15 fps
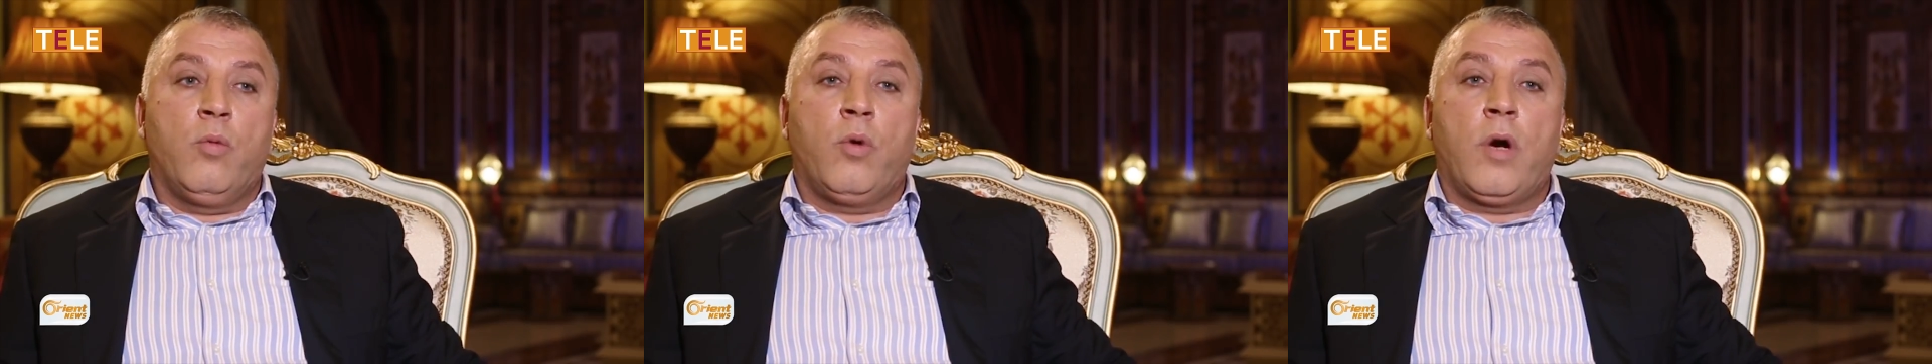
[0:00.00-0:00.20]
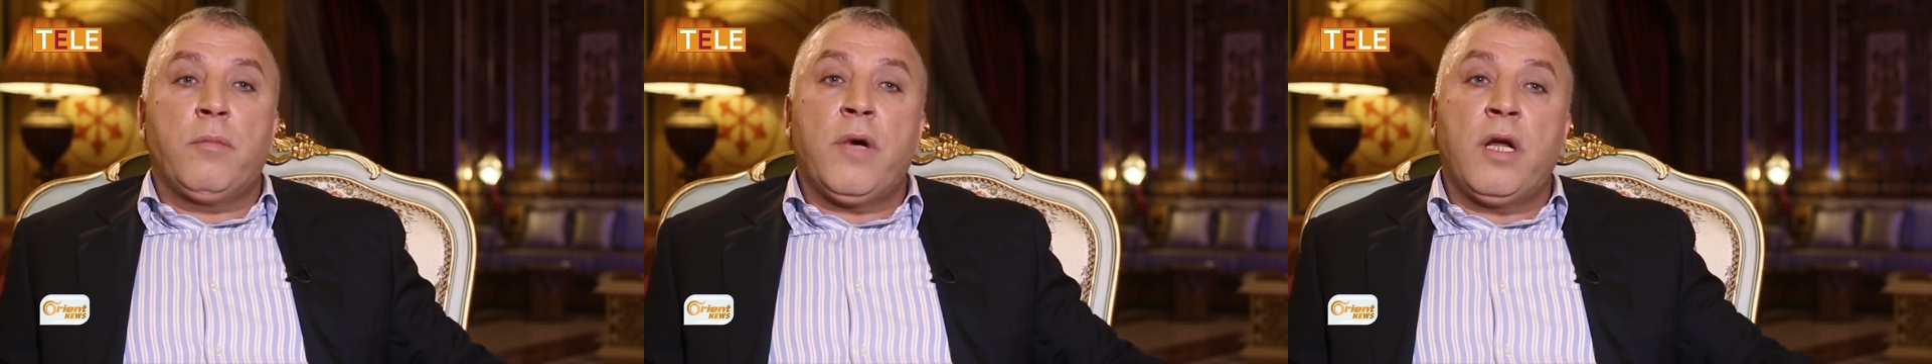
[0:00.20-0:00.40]

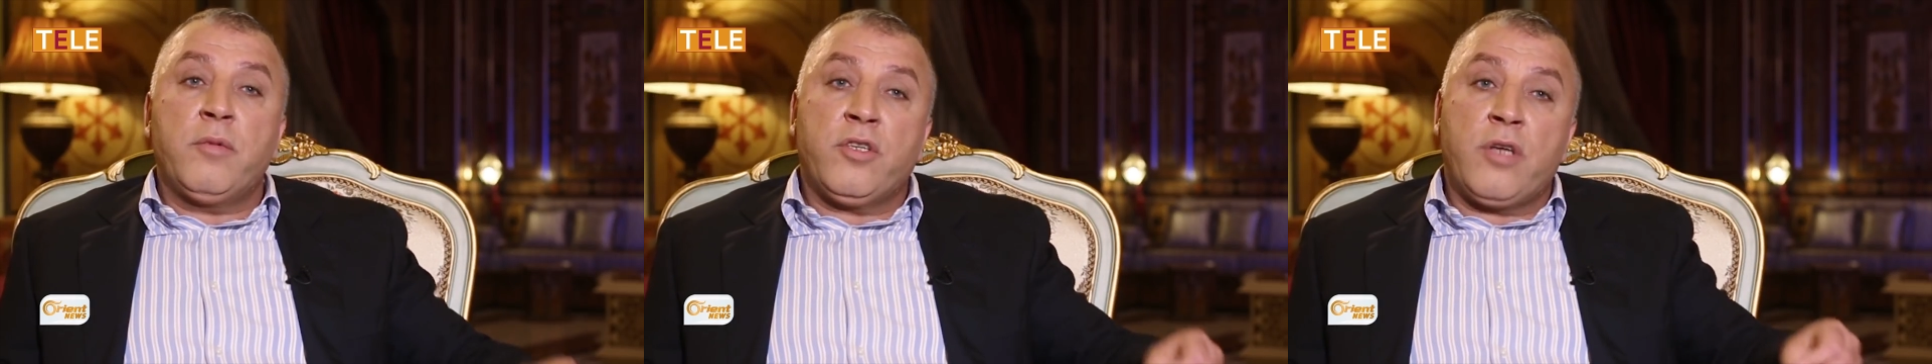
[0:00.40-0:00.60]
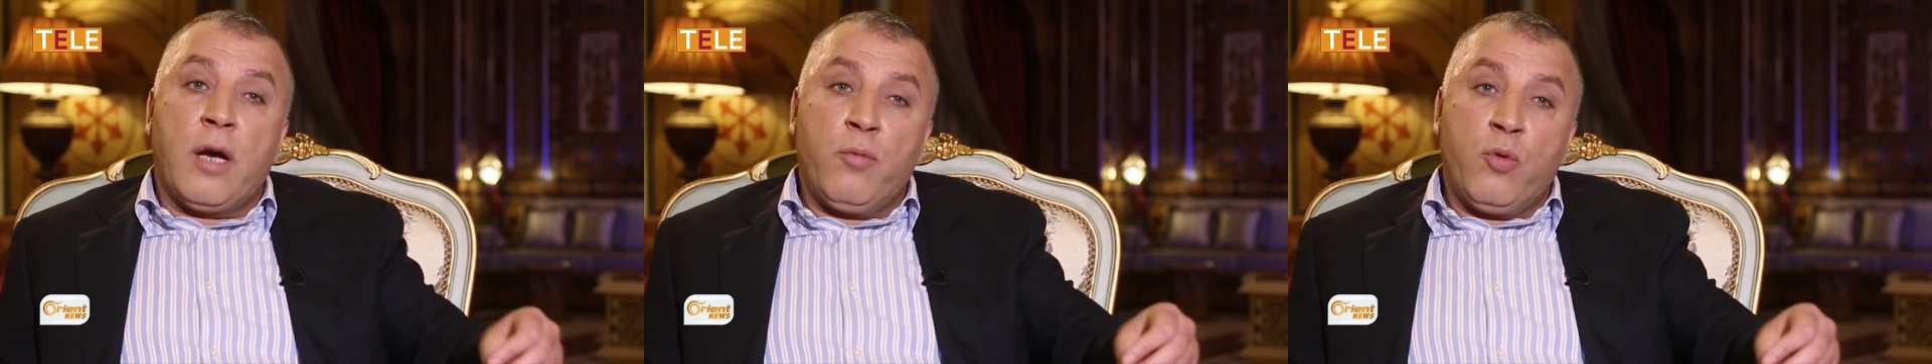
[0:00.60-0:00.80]
وعمال
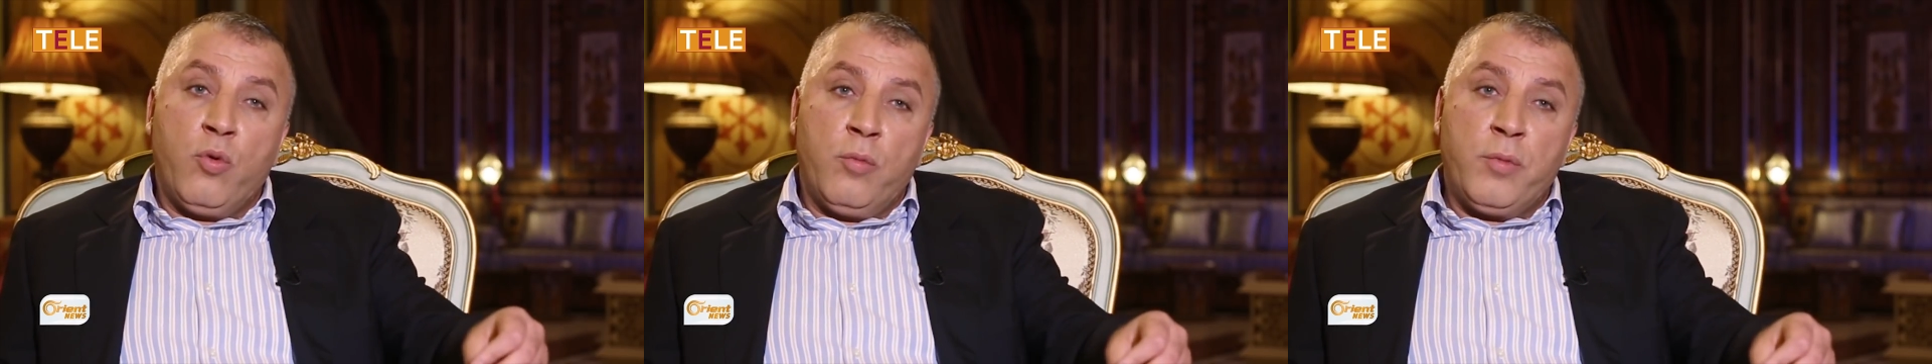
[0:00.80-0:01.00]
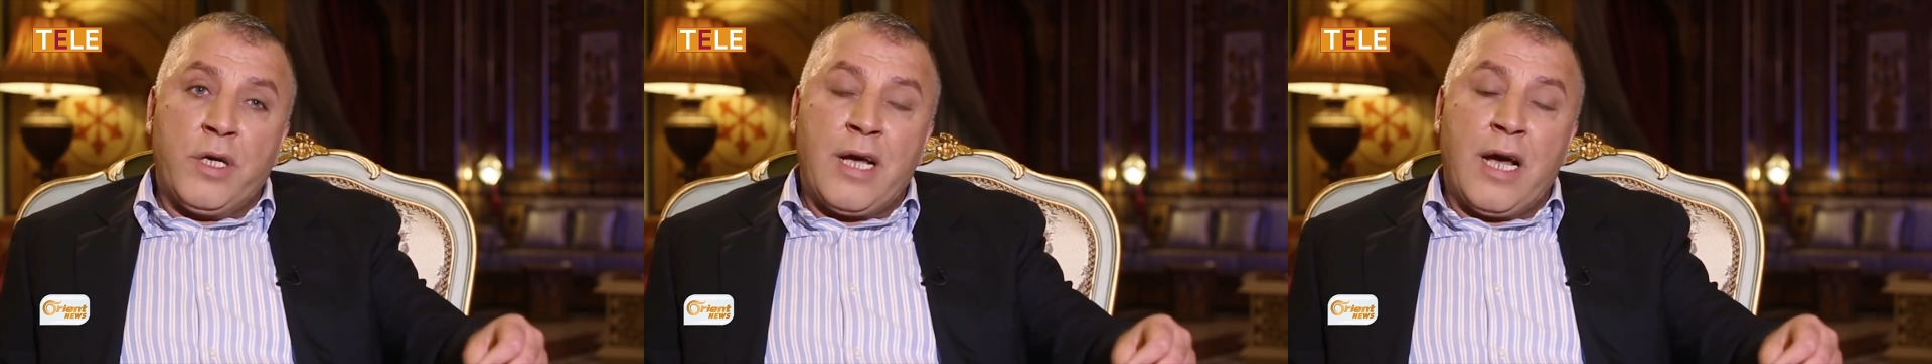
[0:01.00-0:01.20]

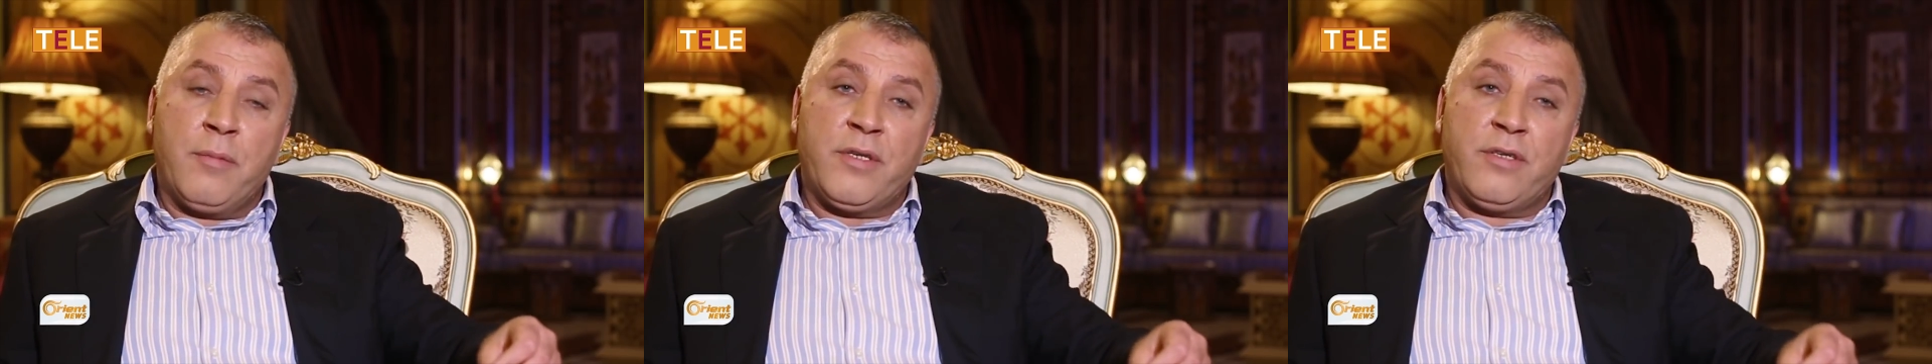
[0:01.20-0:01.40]
بيسحبوه بكعب